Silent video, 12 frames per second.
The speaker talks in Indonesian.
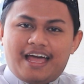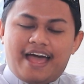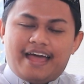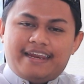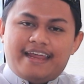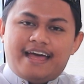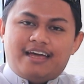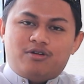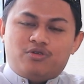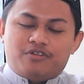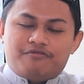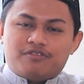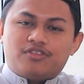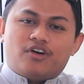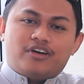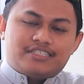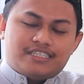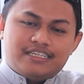Ada huruf
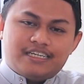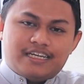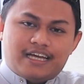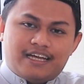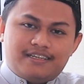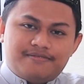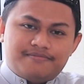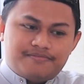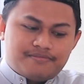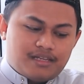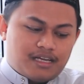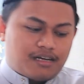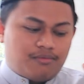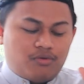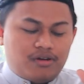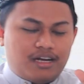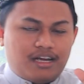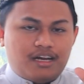to sendirian,
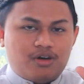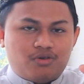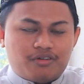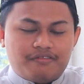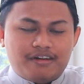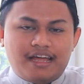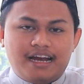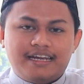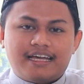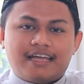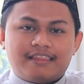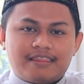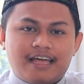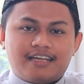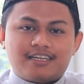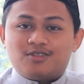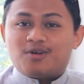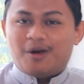kemudian ada huruf dal dengan
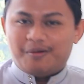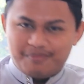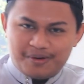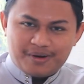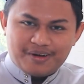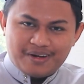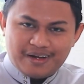tak satu kelompok.